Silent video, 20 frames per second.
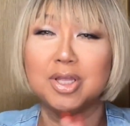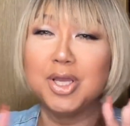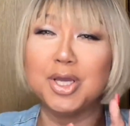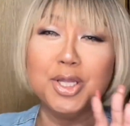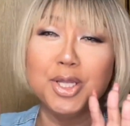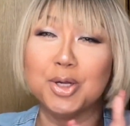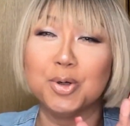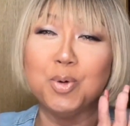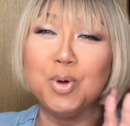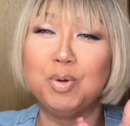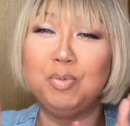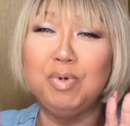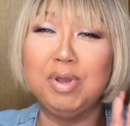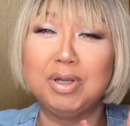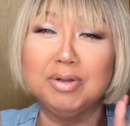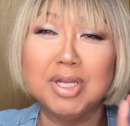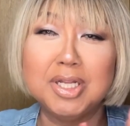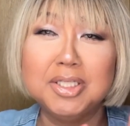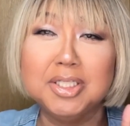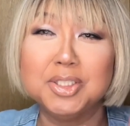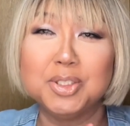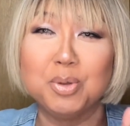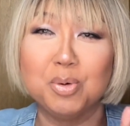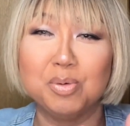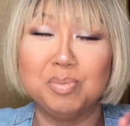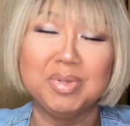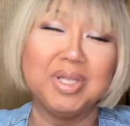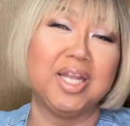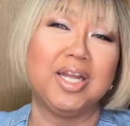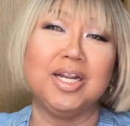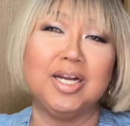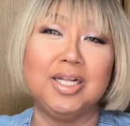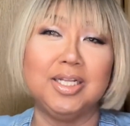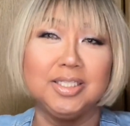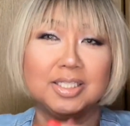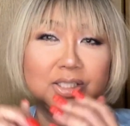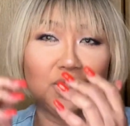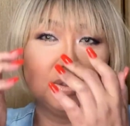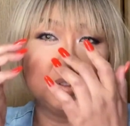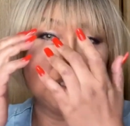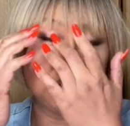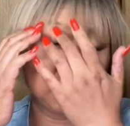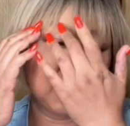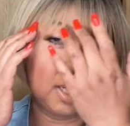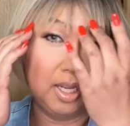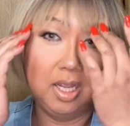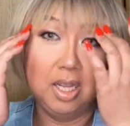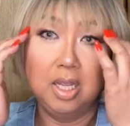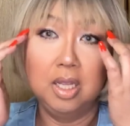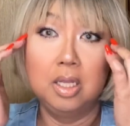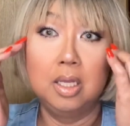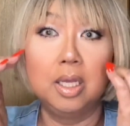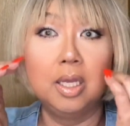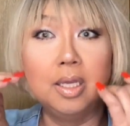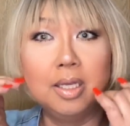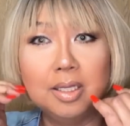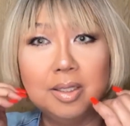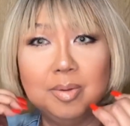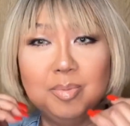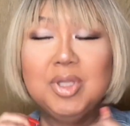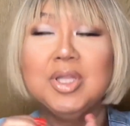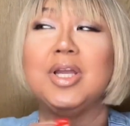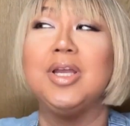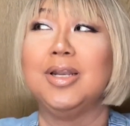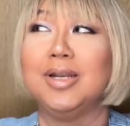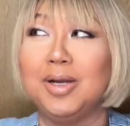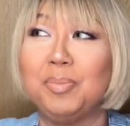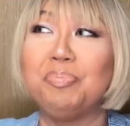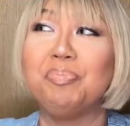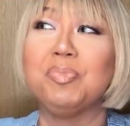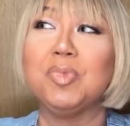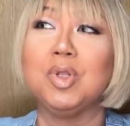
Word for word: いやいや、これウィッグなんですよみたいな話をしてて、えみたいな。